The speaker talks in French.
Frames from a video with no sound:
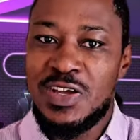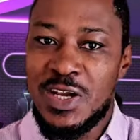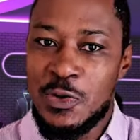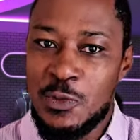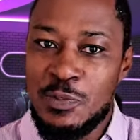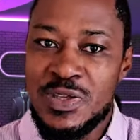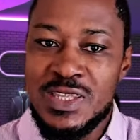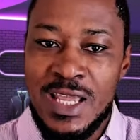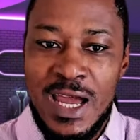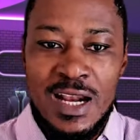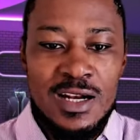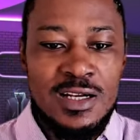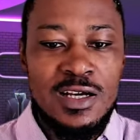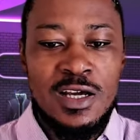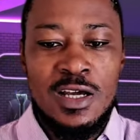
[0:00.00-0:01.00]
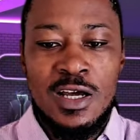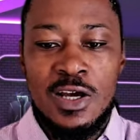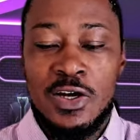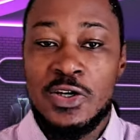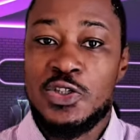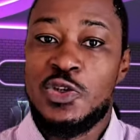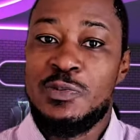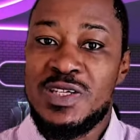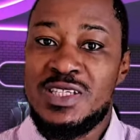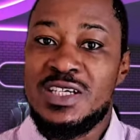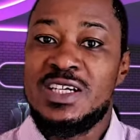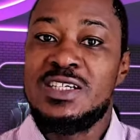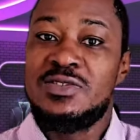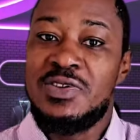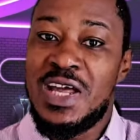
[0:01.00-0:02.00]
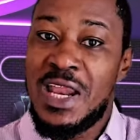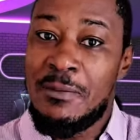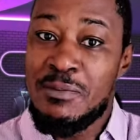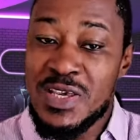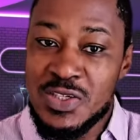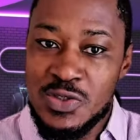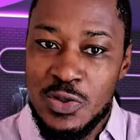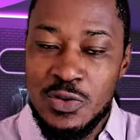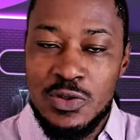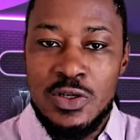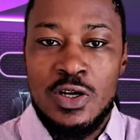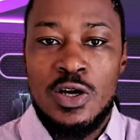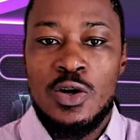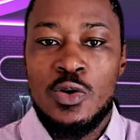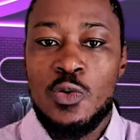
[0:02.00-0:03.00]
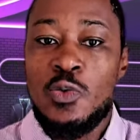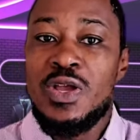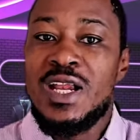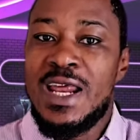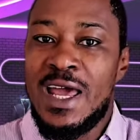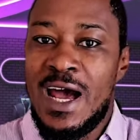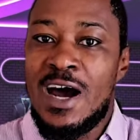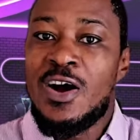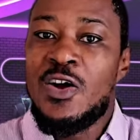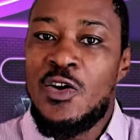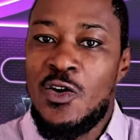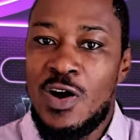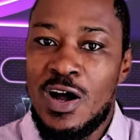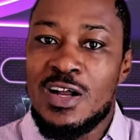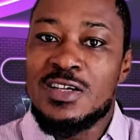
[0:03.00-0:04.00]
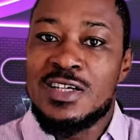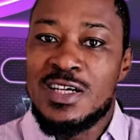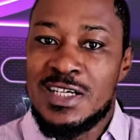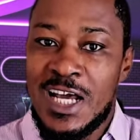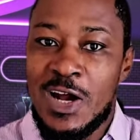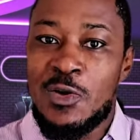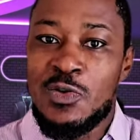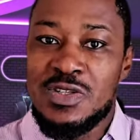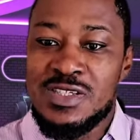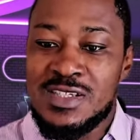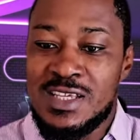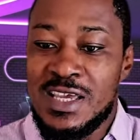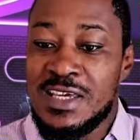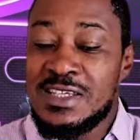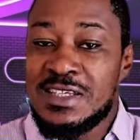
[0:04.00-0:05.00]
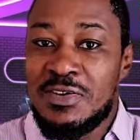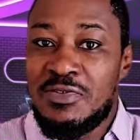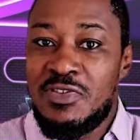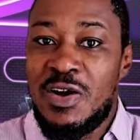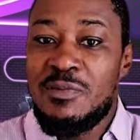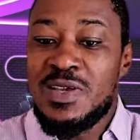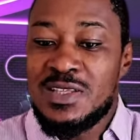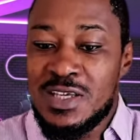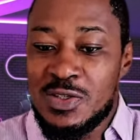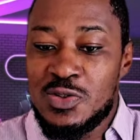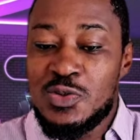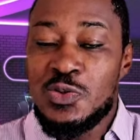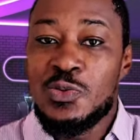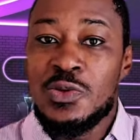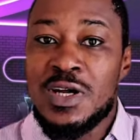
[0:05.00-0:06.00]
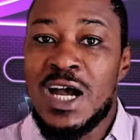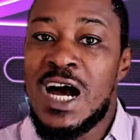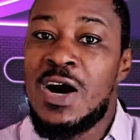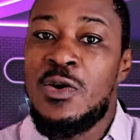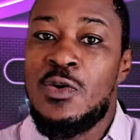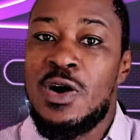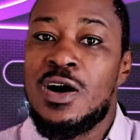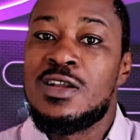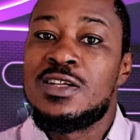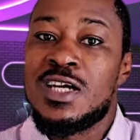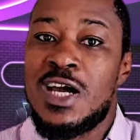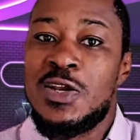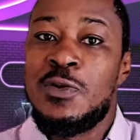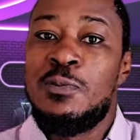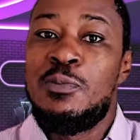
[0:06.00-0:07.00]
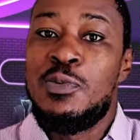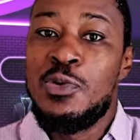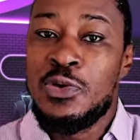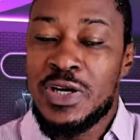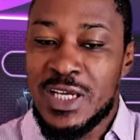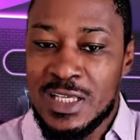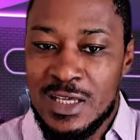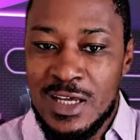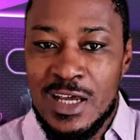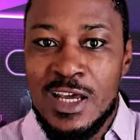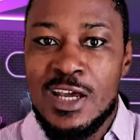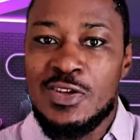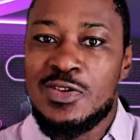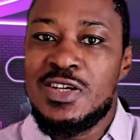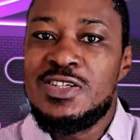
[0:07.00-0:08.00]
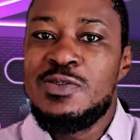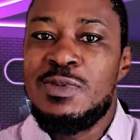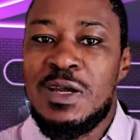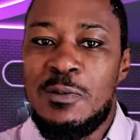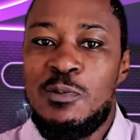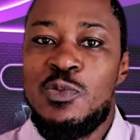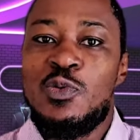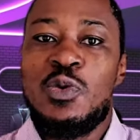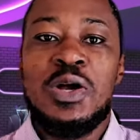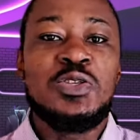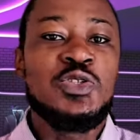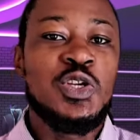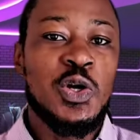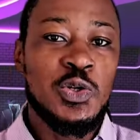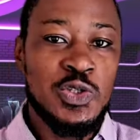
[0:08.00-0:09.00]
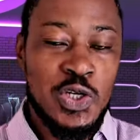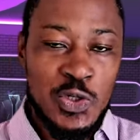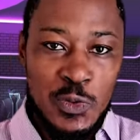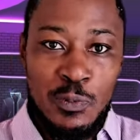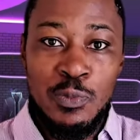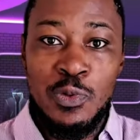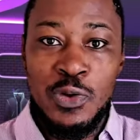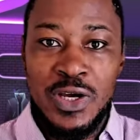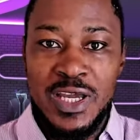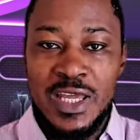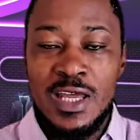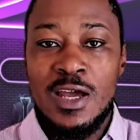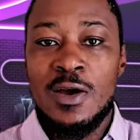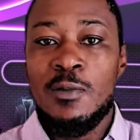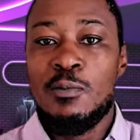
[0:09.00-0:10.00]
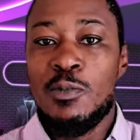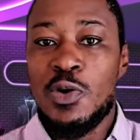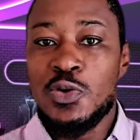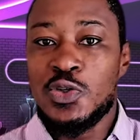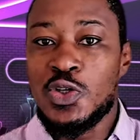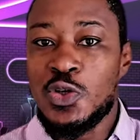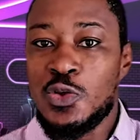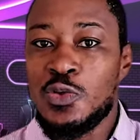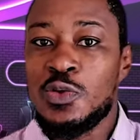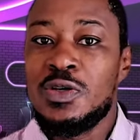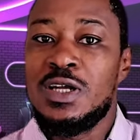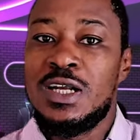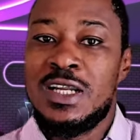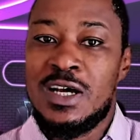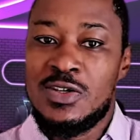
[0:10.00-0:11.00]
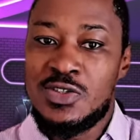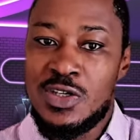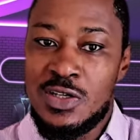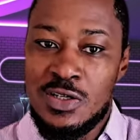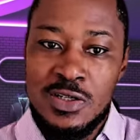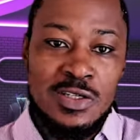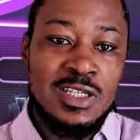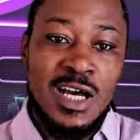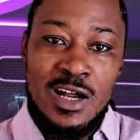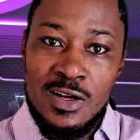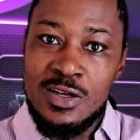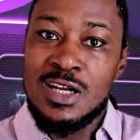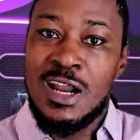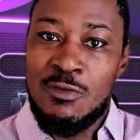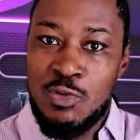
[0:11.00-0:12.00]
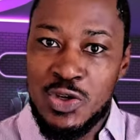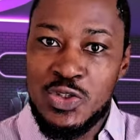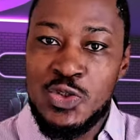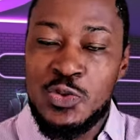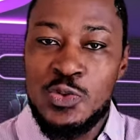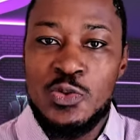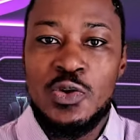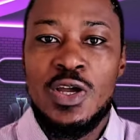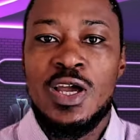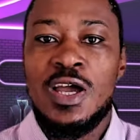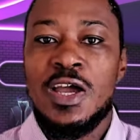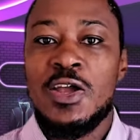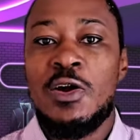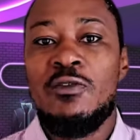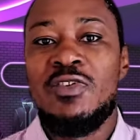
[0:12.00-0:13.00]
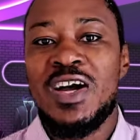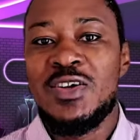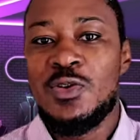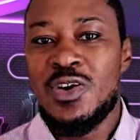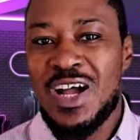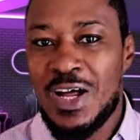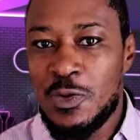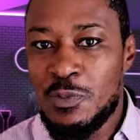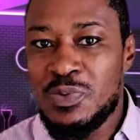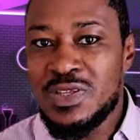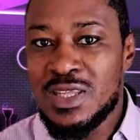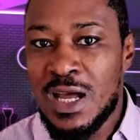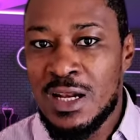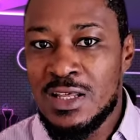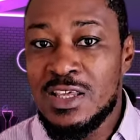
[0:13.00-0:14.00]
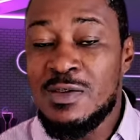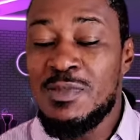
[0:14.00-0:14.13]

vers l'hôpital, euh, je me dirige vers la maison où il est encore en train d'agoniser et sa femme était sur le carreau en train de pleurer. Je lui dis mais pourquoi tu es en train de pleurer Monte donc dans, dans la voiture et on va donc à l'hôpital.